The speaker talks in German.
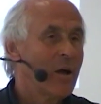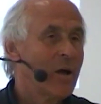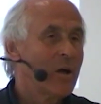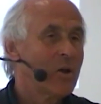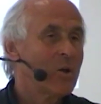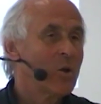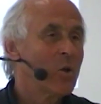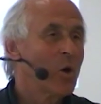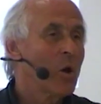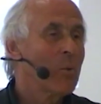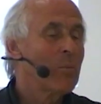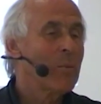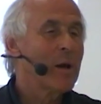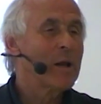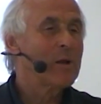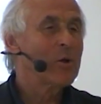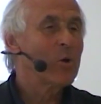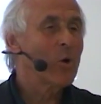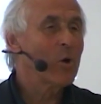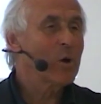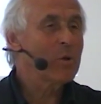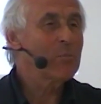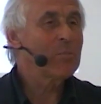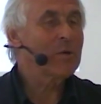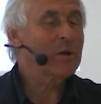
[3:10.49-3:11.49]
nochmal
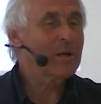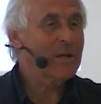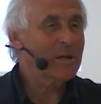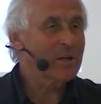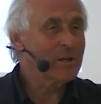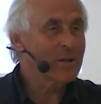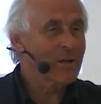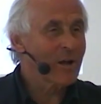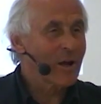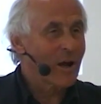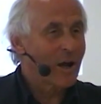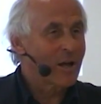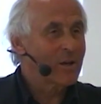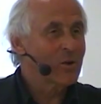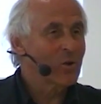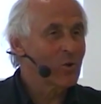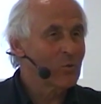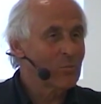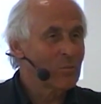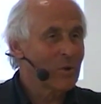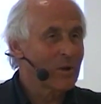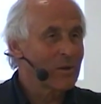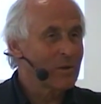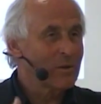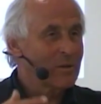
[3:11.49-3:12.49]
neu beginnen kann und
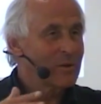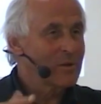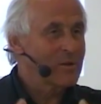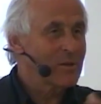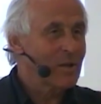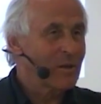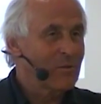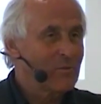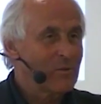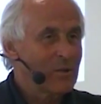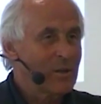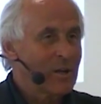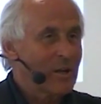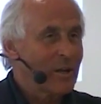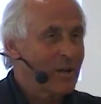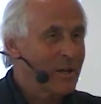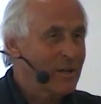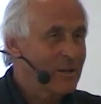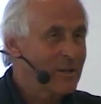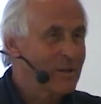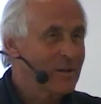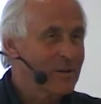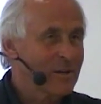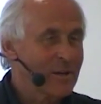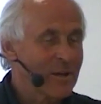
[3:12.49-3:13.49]
man ist dann wieder
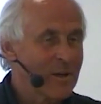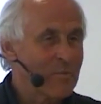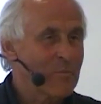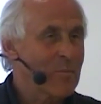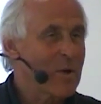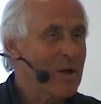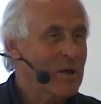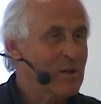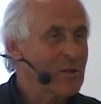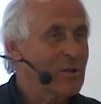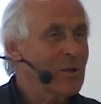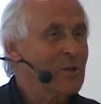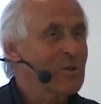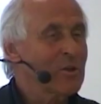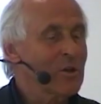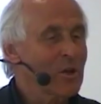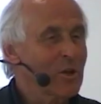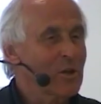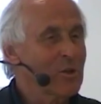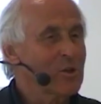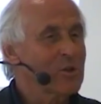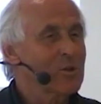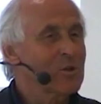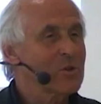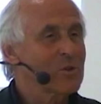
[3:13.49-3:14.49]
in
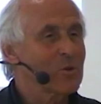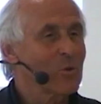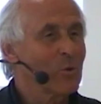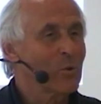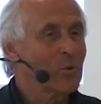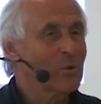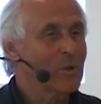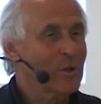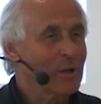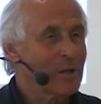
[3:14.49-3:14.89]
gemäßigteren Zonen,